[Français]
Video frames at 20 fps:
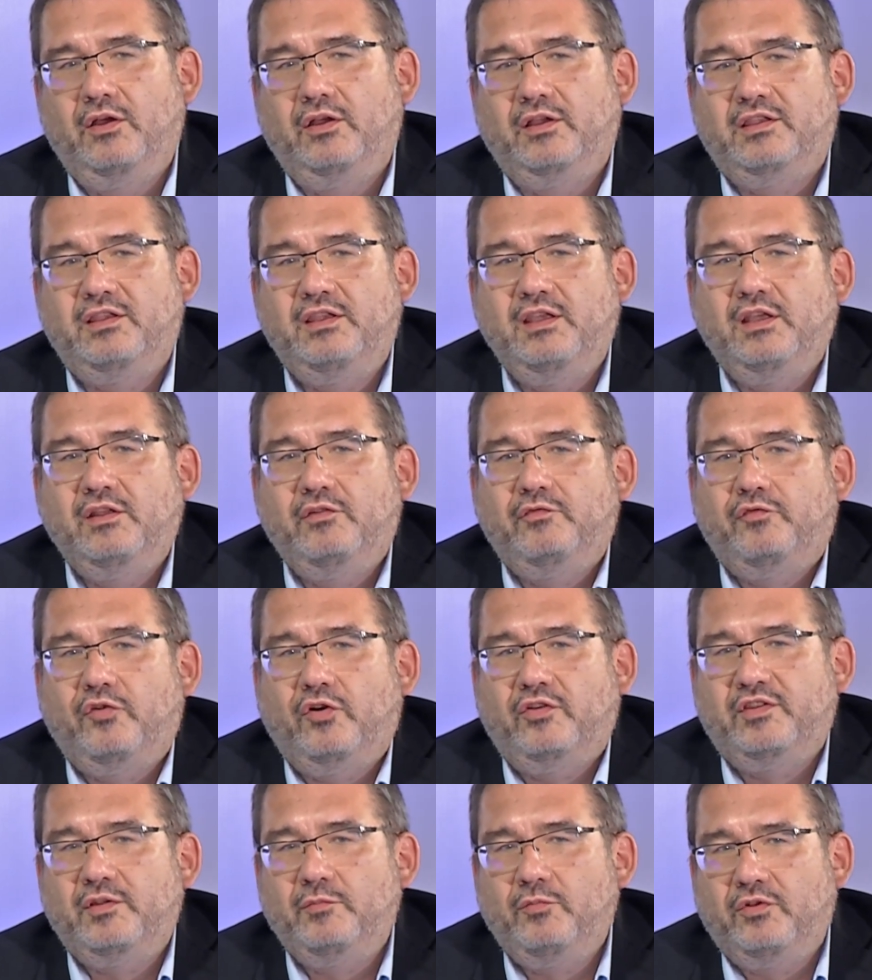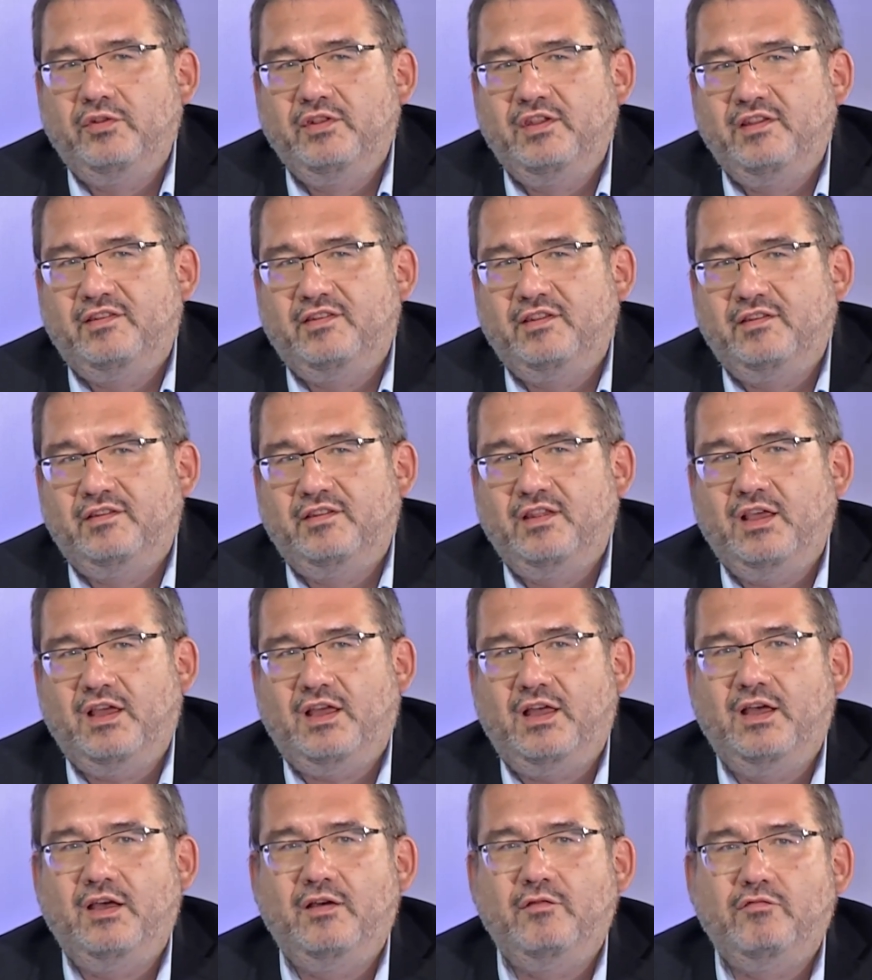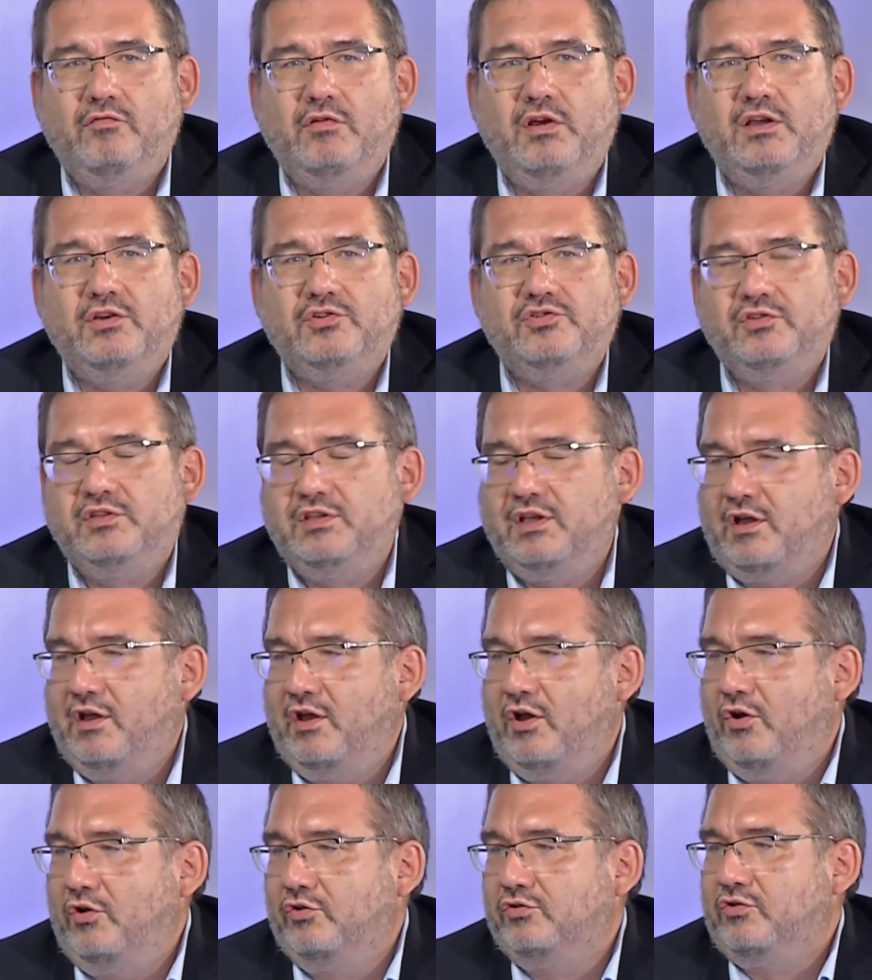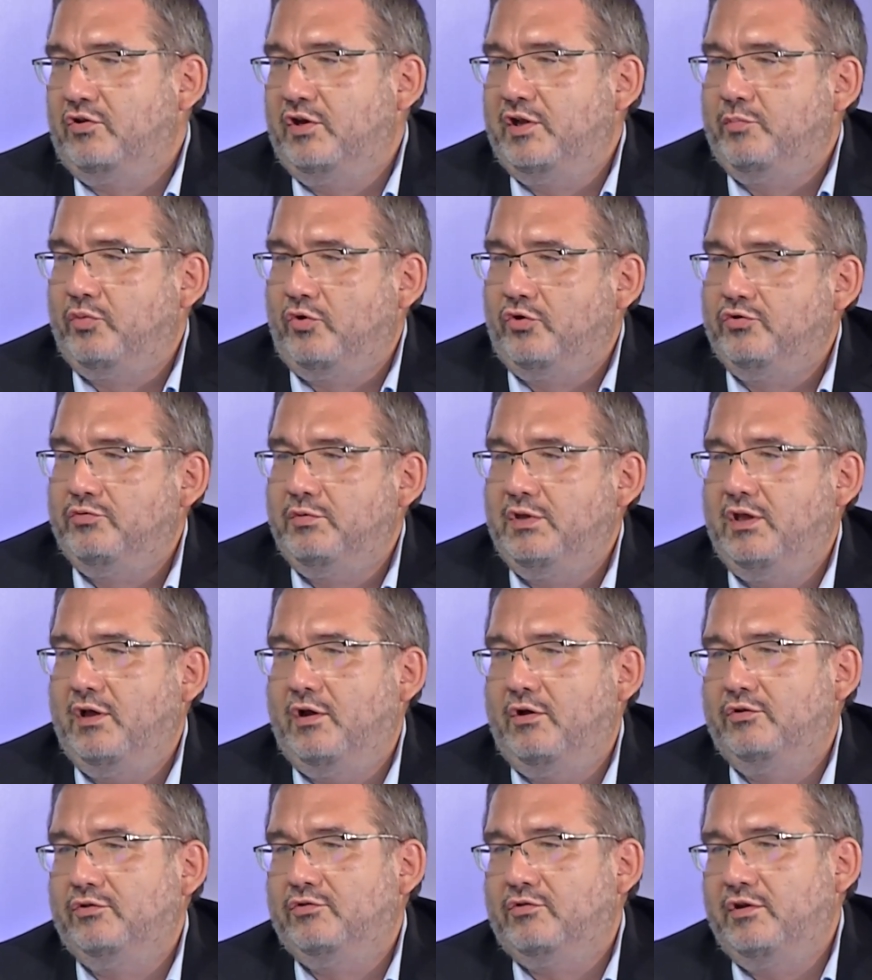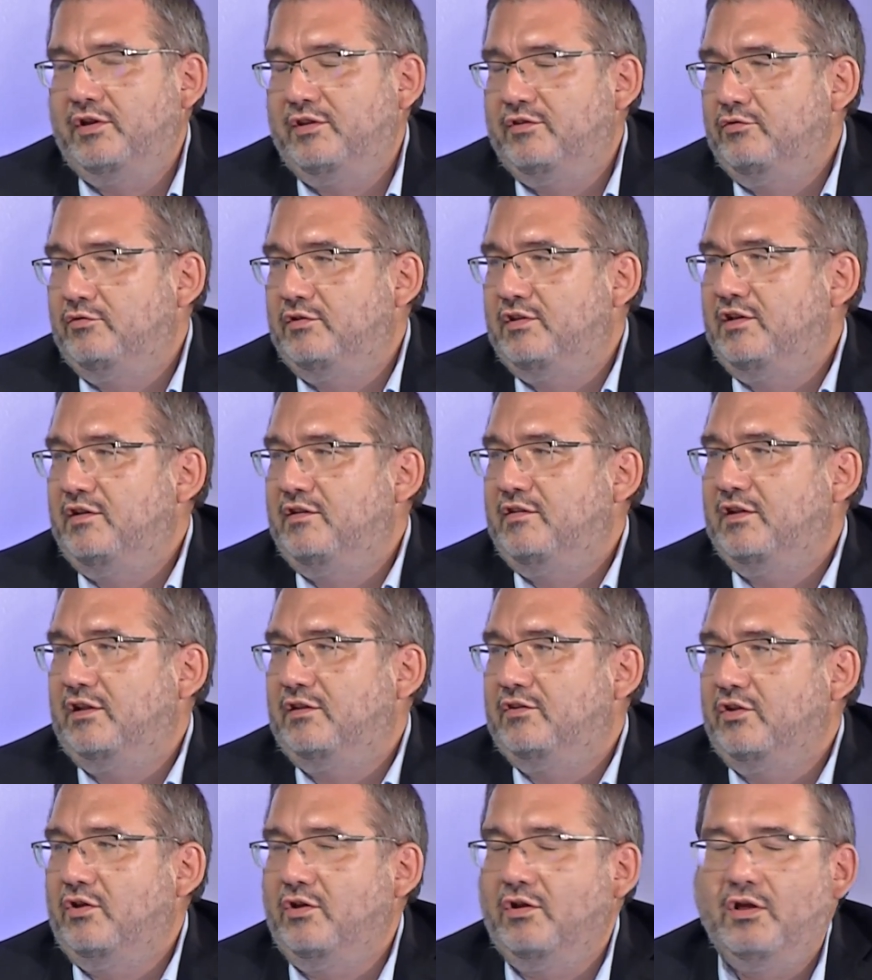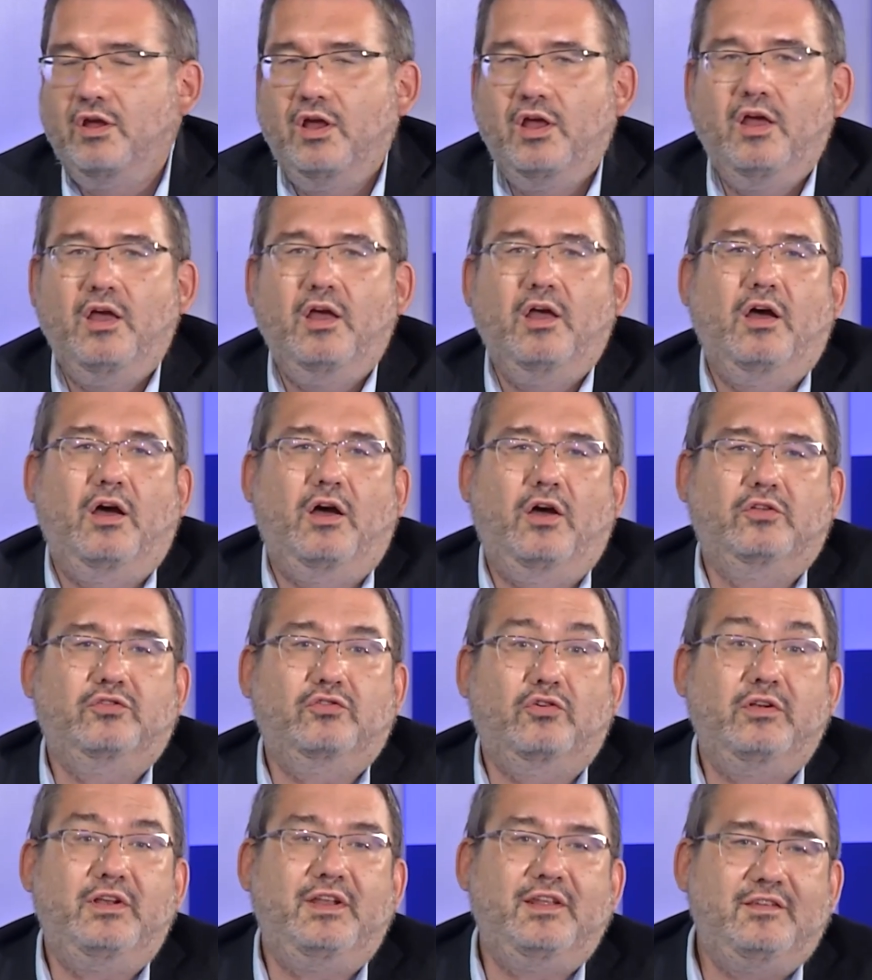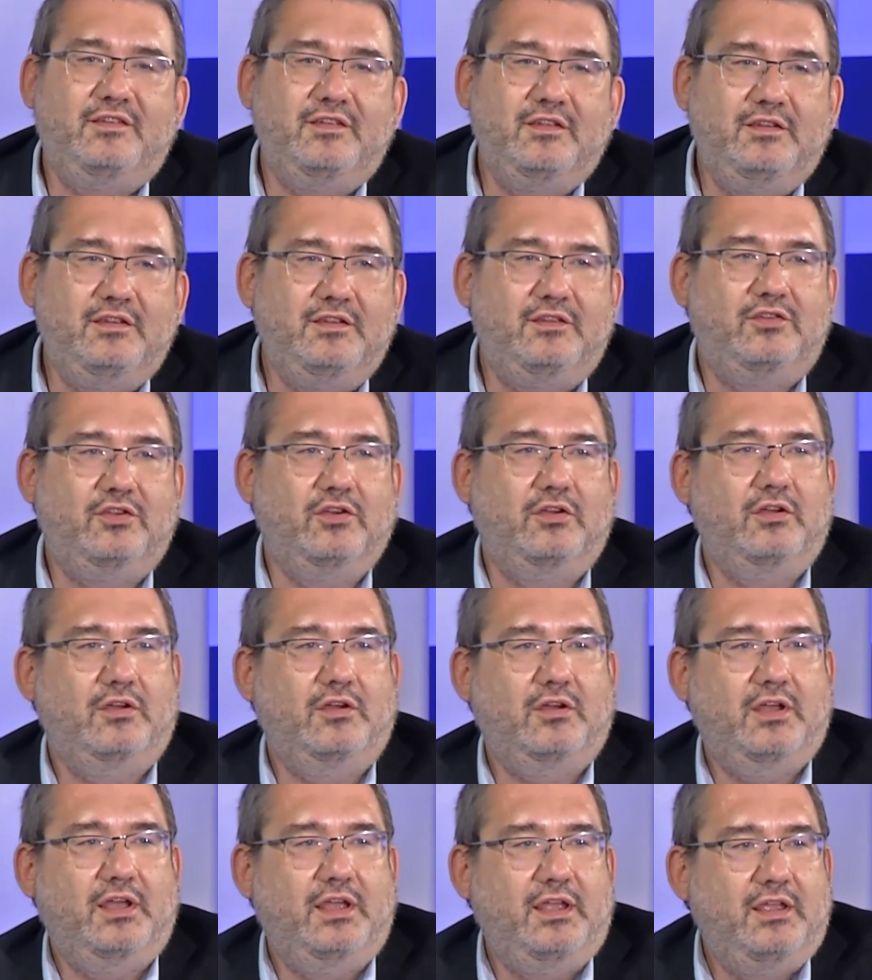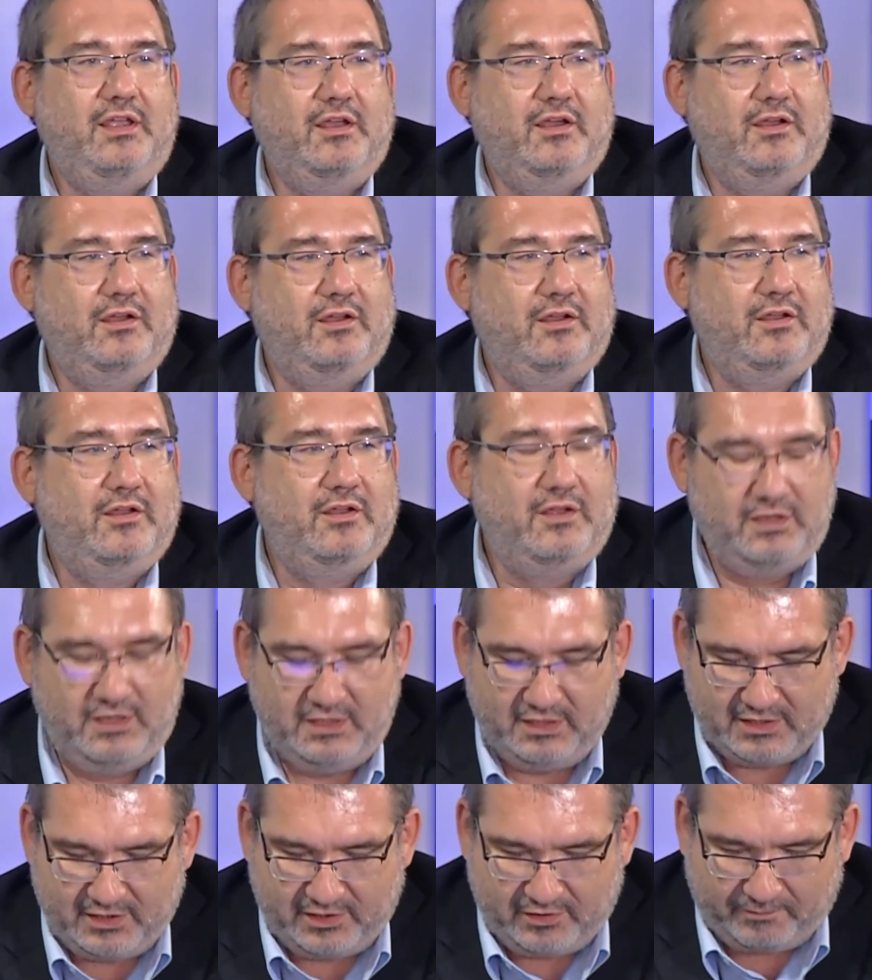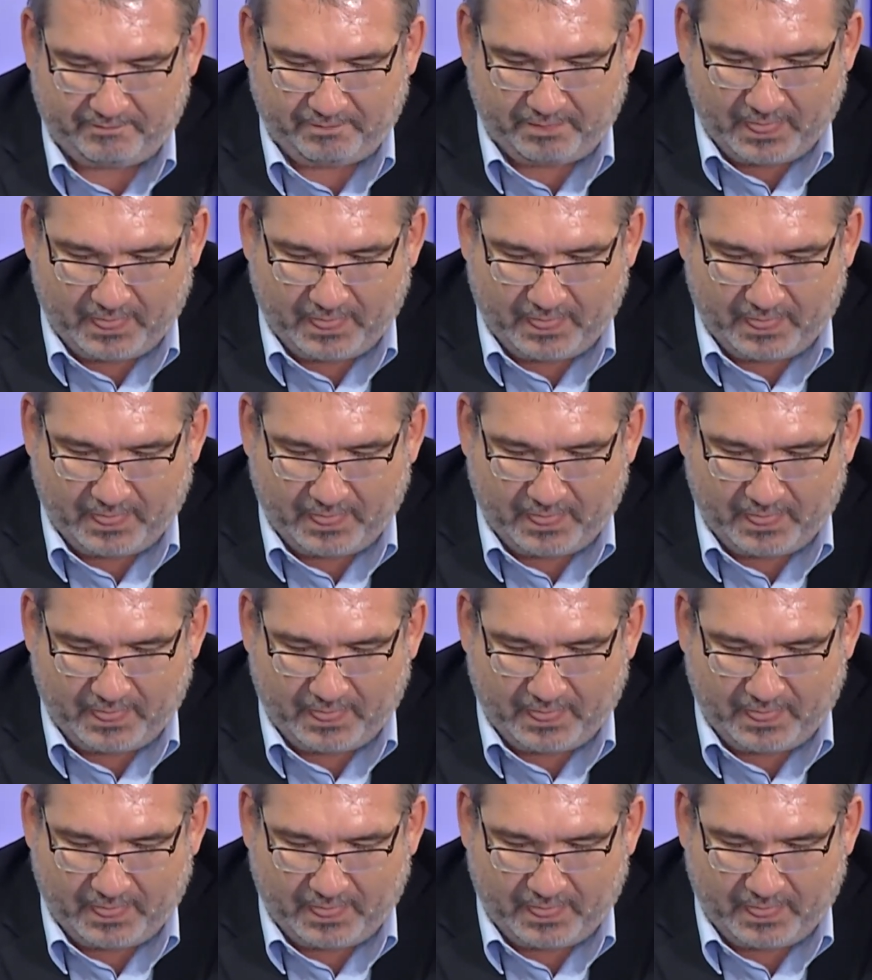qui est forcément nécessaire à avoir, je dirais, entre les produits, entre les utilisateurs, entre les éditeurs et les clients.